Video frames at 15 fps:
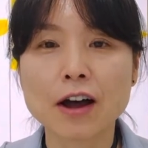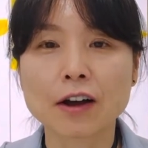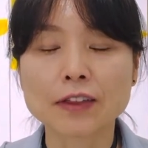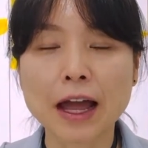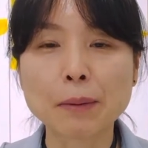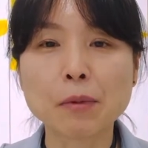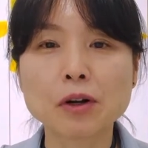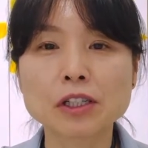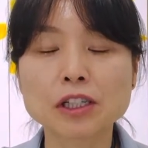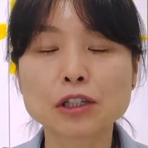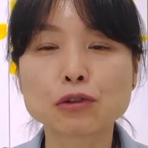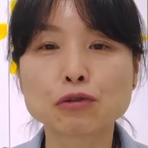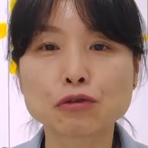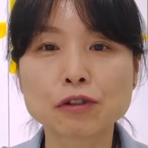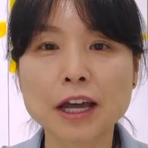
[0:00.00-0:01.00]

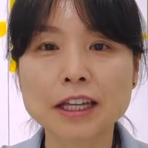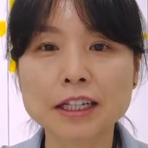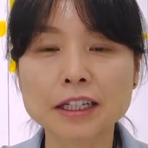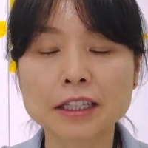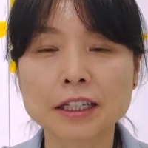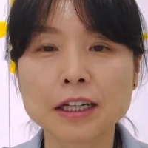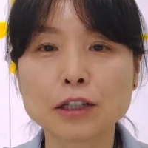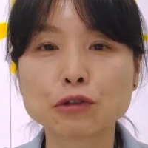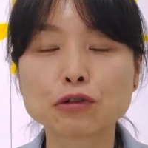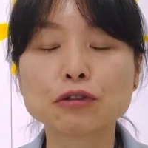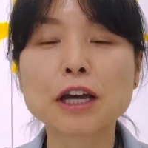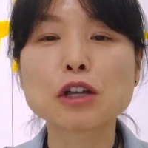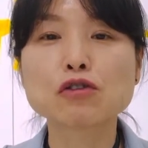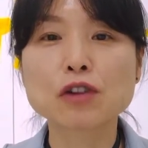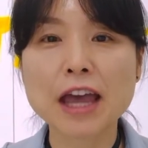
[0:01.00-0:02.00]
나머지 두 개는 두
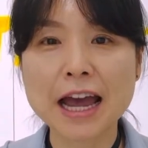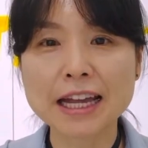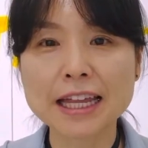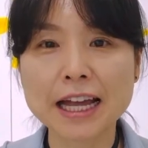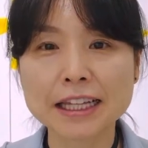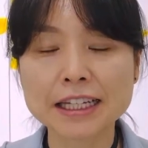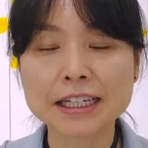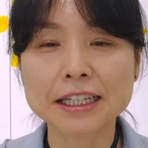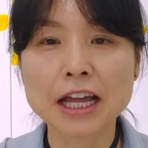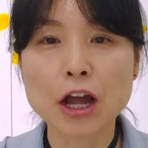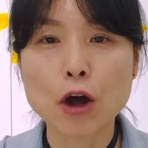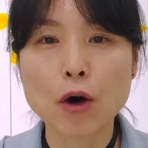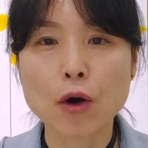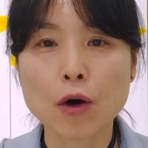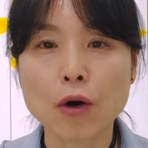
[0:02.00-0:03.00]
개 중에 하나는
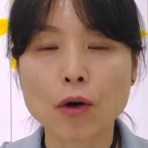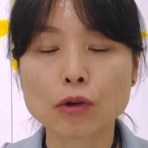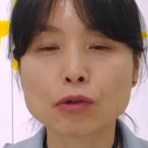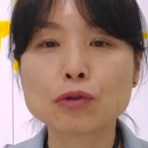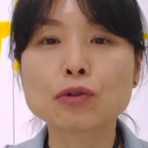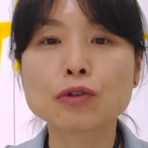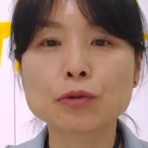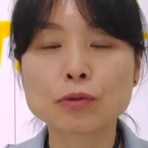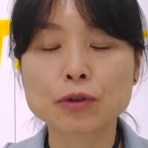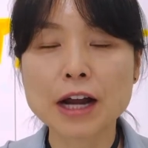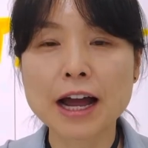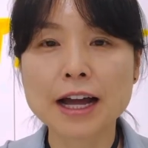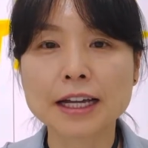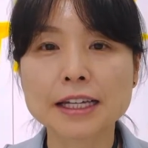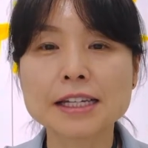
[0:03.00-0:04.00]
어,
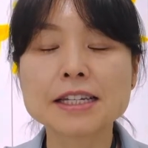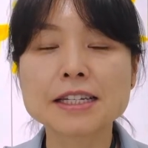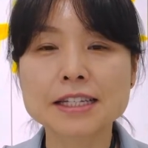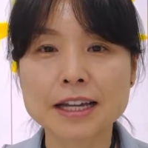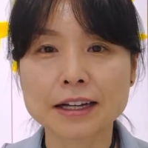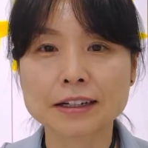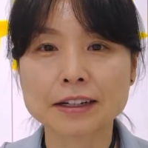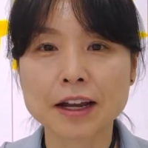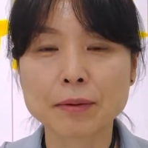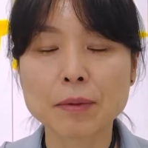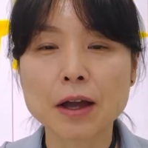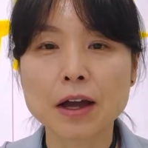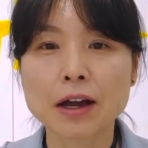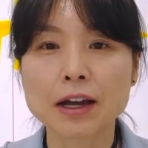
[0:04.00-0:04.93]
유튜브랑 인스타그램.